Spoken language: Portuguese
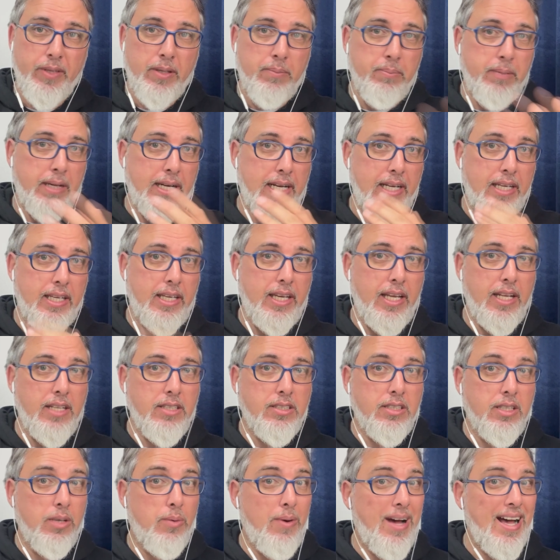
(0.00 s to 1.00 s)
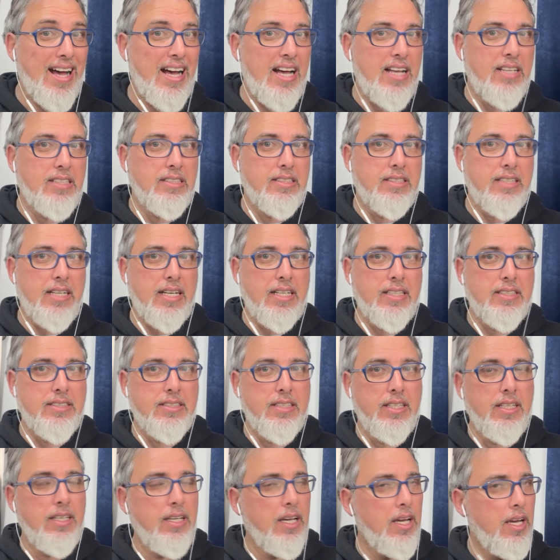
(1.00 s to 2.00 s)
para que eles não
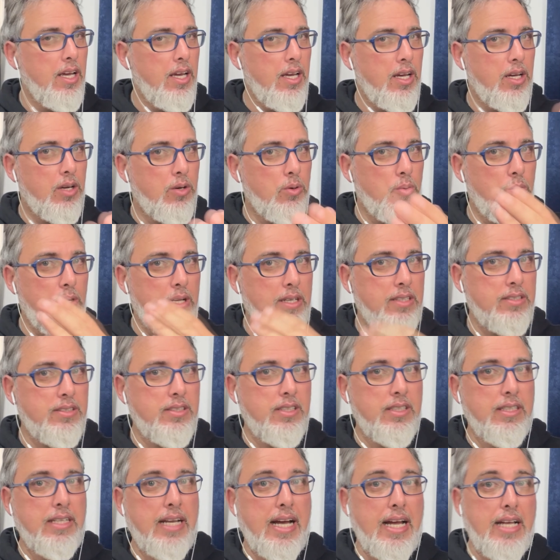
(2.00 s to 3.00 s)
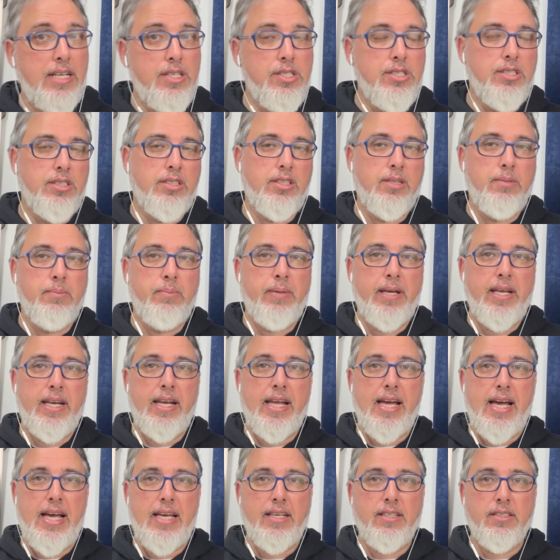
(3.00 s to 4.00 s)
arrasassem com as cidades
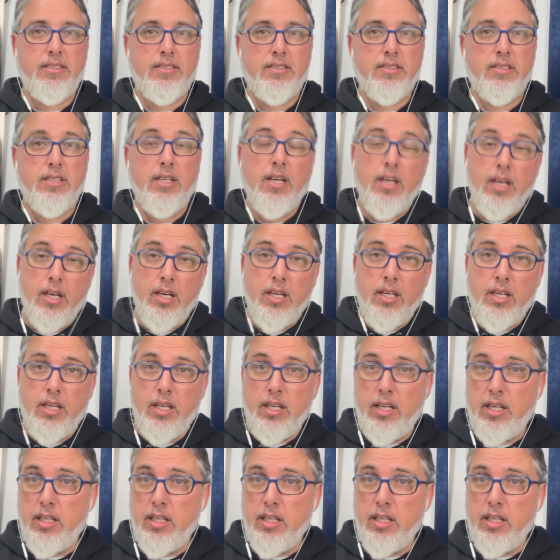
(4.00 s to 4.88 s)
imperiais. E